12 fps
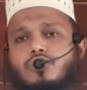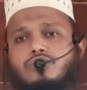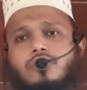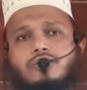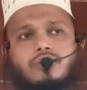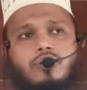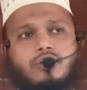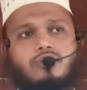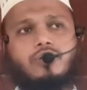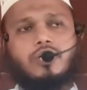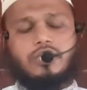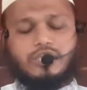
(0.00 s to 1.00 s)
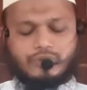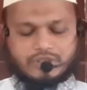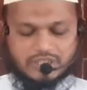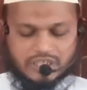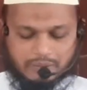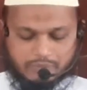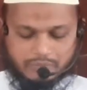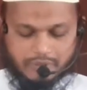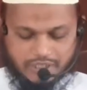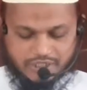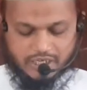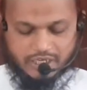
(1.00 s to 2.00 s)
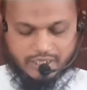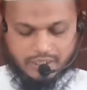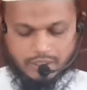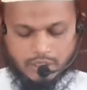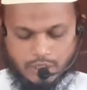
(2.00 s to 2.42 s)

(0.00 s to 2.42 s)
সাল্লাহ আলী আসাল্লামের ভাষায়